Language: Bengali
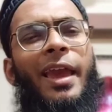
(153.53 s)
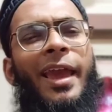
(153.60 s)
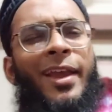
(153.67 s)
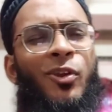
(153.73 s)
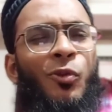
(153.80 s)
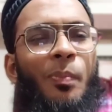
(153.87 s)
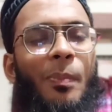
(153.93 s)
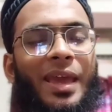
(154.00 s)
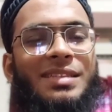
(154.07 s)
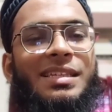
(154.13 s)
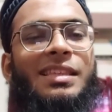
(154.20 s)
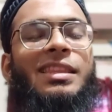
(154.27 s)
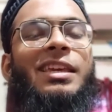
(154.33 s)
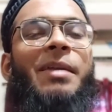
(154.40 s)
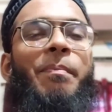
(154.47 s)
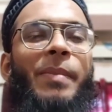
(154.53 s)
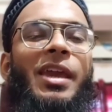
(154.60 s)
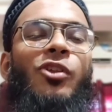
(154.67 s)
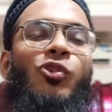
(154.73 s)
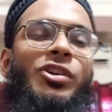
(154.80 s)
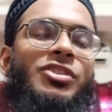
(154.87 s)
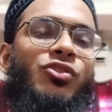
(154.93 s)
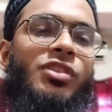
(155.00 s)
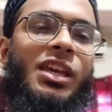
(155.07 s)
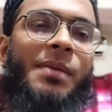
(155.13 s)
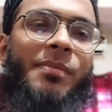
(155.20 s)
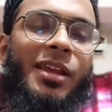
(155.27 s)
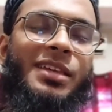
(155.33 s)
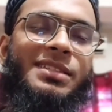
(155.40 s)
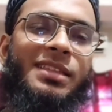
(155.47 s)
এখন বেসিক থেকে বের হয়ে যদি
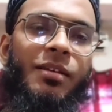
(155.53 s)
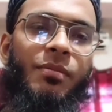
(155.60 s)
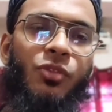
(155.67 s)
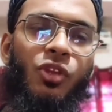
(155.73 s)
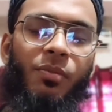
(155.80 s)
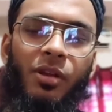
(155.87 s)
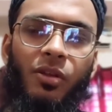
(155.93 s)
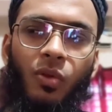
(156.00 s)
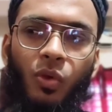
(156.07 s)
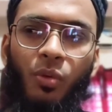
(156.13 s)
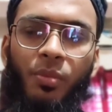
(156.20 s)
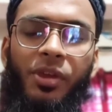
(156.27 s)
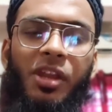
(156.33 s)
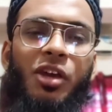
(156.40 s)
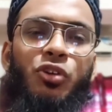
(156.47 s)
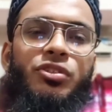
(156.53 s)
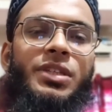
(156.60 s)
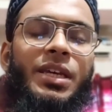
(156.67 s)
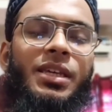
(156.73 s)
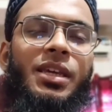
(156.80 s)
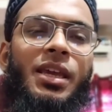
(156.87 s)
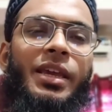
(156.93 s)
আমরা ইসলাম ধর্মের গভীরেও যাই